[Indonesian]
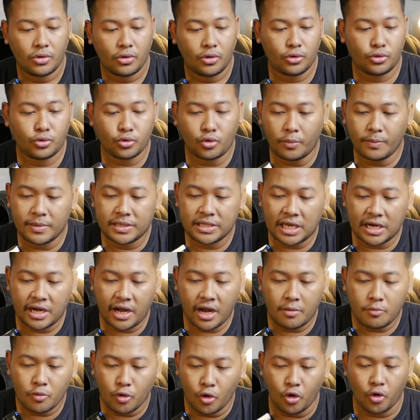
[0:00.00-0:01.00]
itu
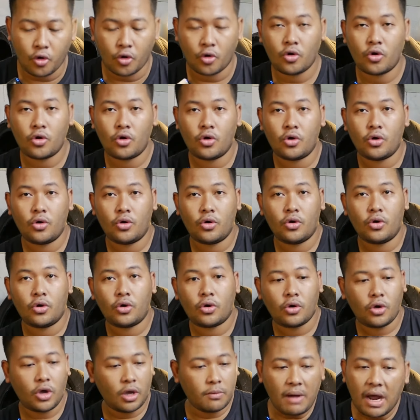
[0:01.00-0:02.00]
komentarnya bu
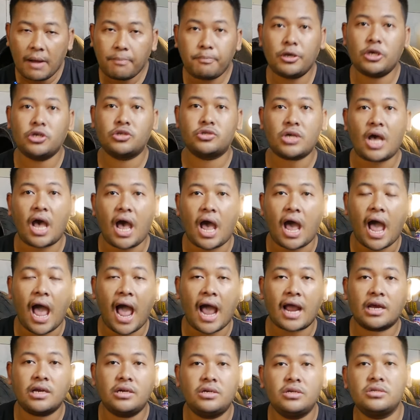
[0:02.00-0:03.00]
emang bisa
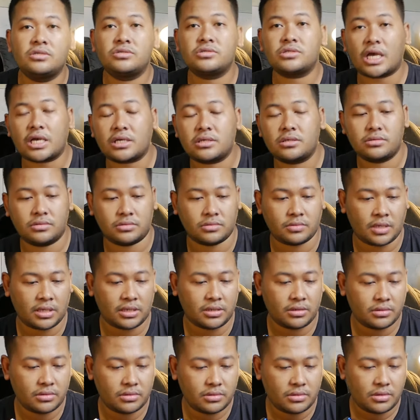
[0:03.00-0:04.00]
aki di cas ya kan
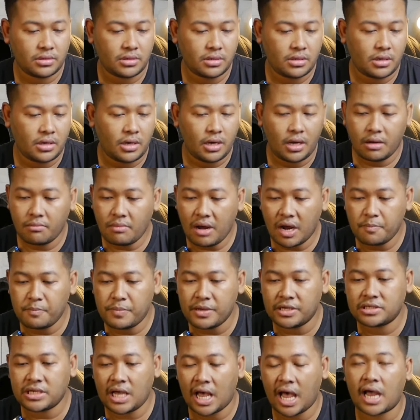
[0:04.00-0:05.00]
emang
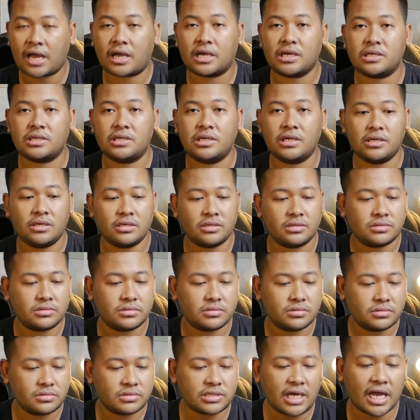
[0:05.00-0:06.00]
bisa aki di
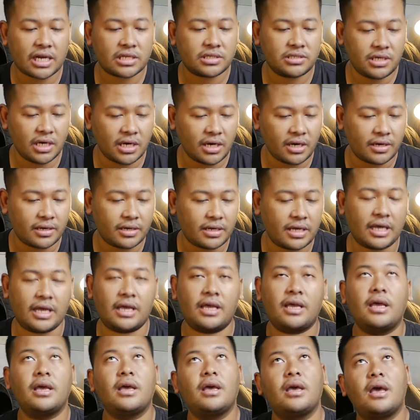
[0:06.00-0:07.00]
charging eh
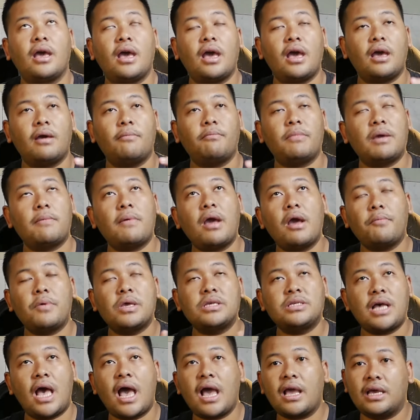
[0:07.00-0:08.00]
memang
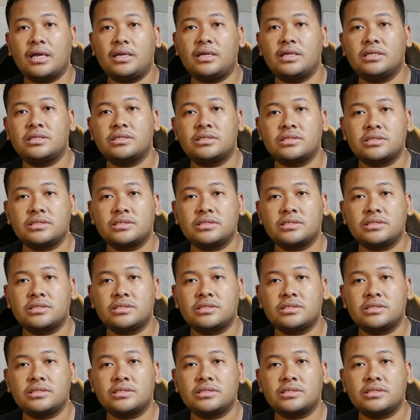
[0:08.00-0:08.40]
bisa aki di